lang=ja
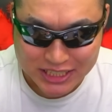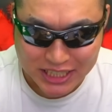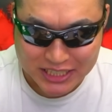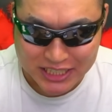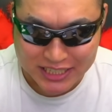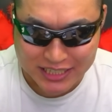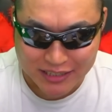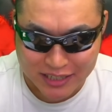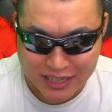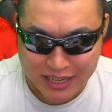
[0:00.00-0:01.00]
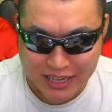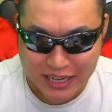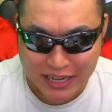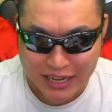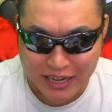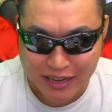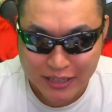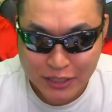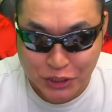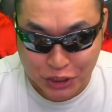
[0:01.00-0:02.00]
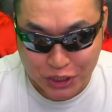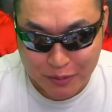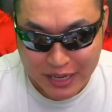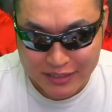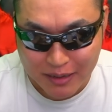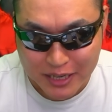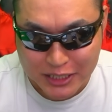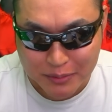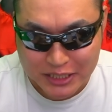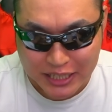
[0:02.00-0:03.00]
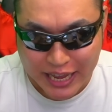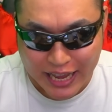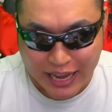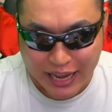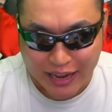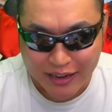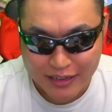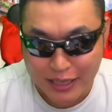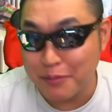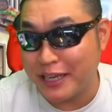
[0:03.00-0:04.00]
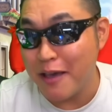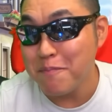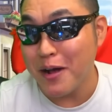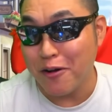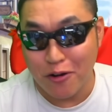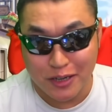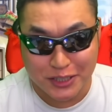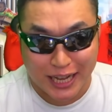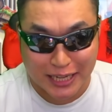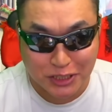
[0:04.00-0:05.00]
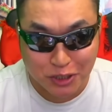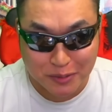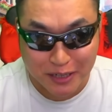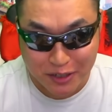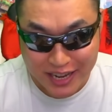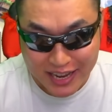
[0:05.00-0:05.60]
者失格 !10 万ダメージきましたね。あ、研磨こいつ発動しまくり